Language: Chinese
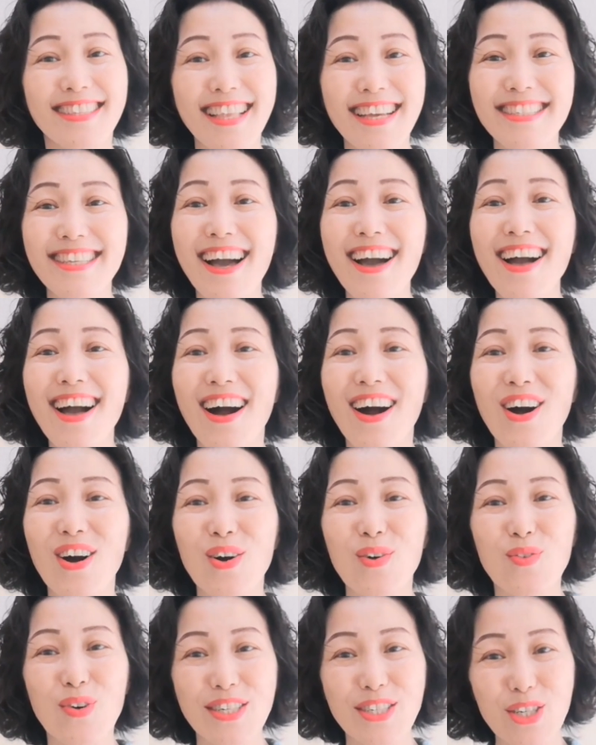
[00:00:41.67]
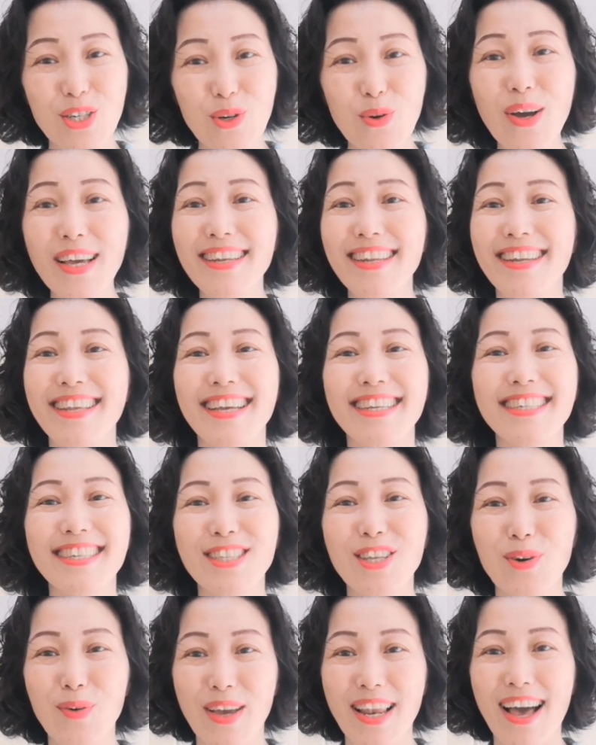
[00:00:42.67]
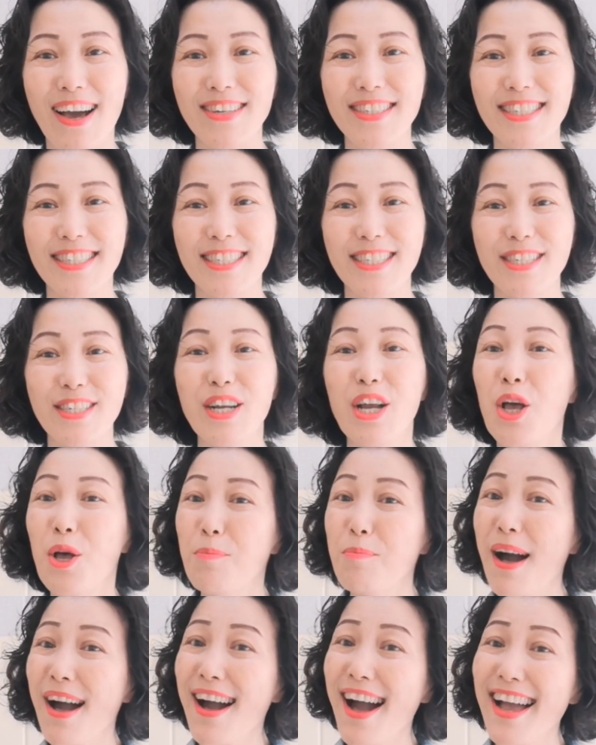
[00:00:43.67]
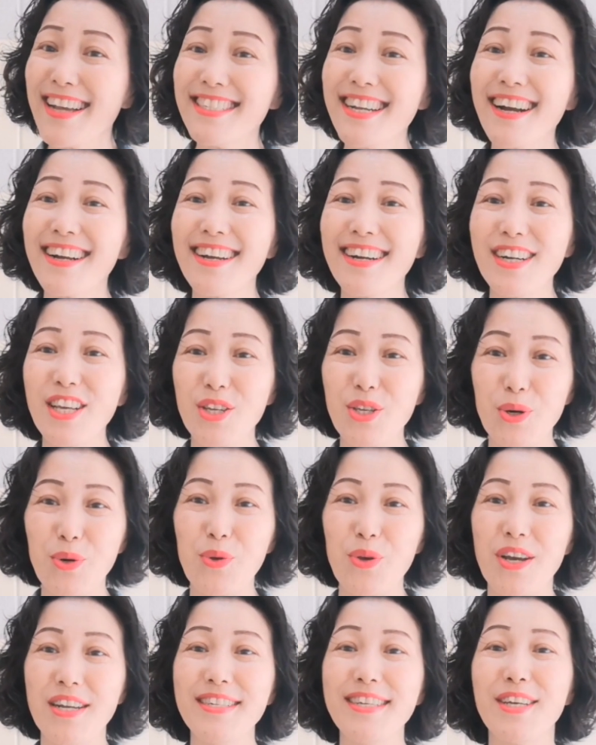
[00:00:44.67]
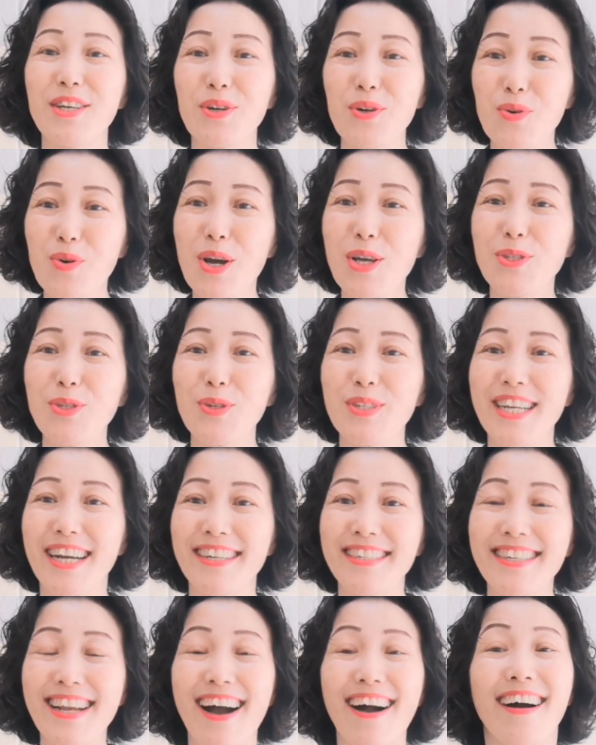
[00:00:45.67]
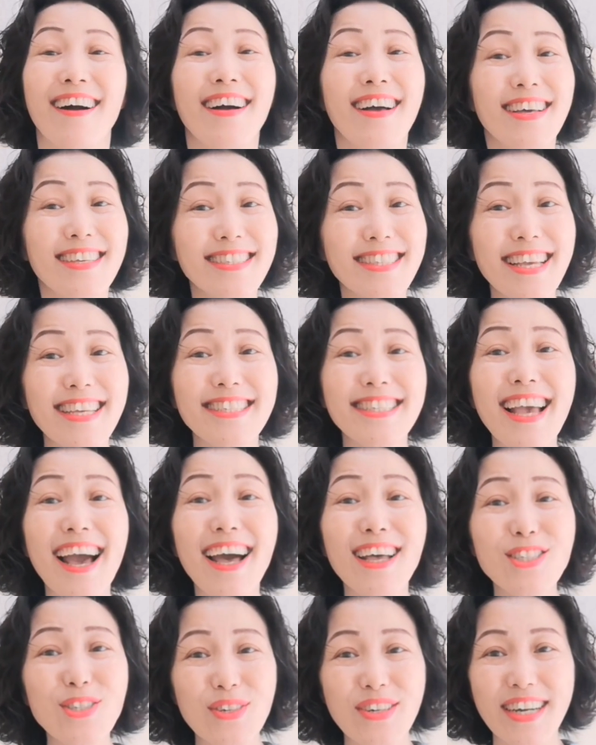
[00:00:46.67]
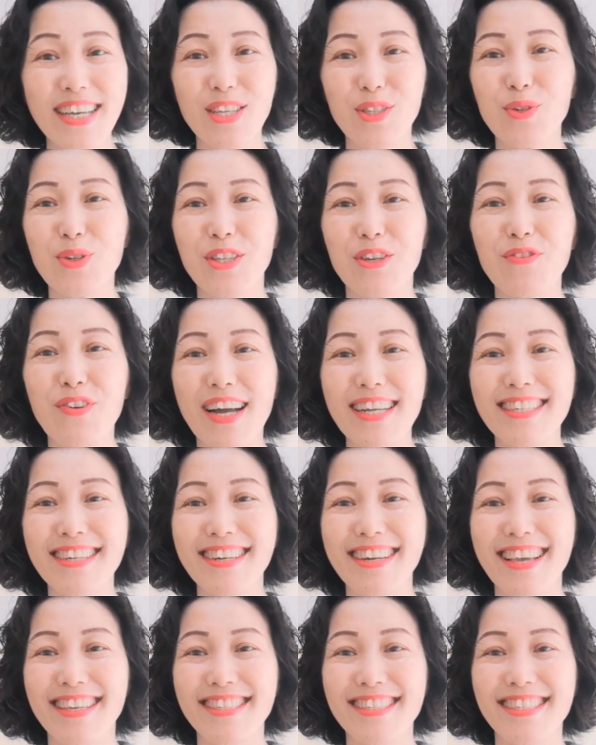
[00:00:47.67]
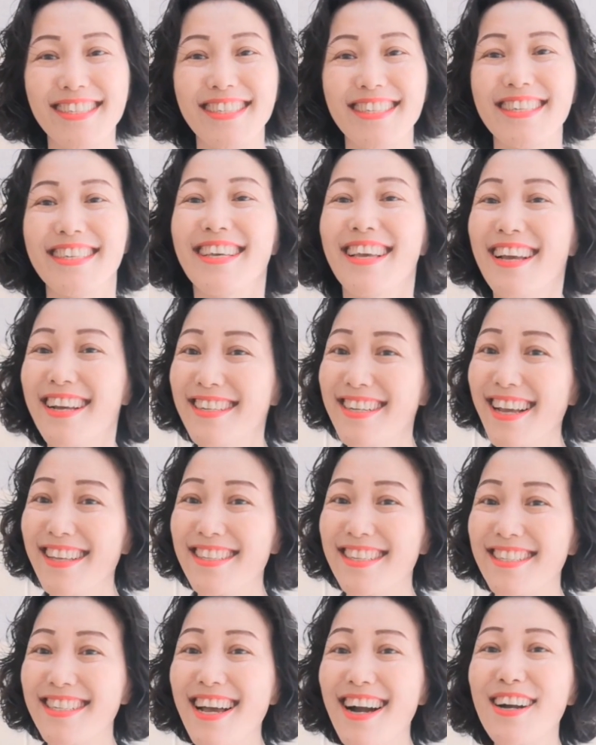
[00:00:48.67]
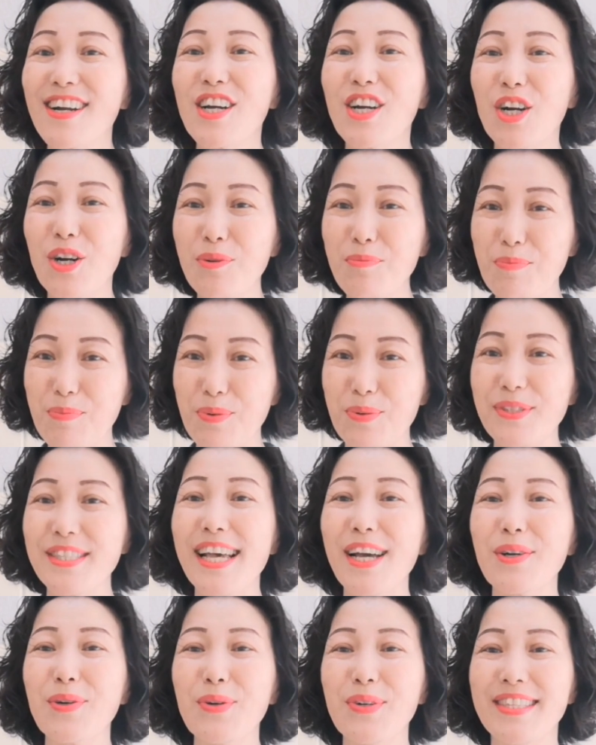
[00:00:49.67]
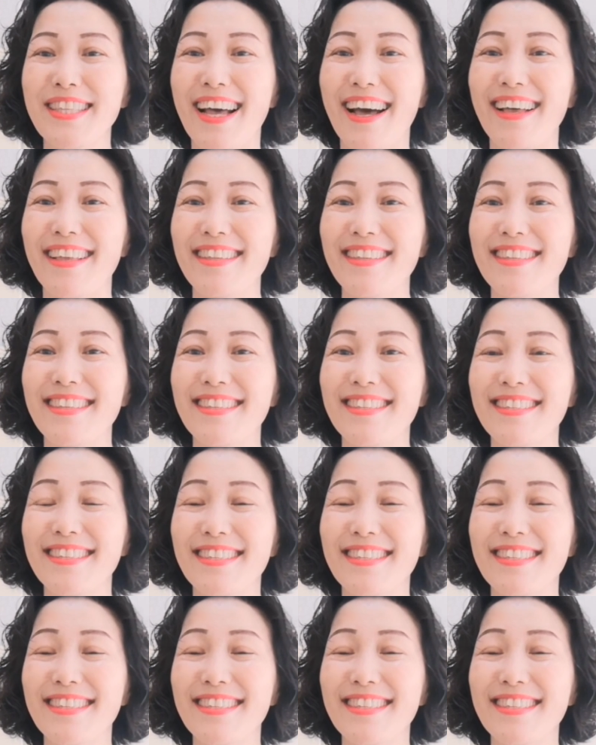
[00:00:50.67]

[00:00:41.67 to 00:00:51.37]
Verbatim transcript: 大家好，我是快乐练声的回老师，帮爱唱歌的有缘人快速成长，在家就可以做的发声练习，让你唱歌不再困难。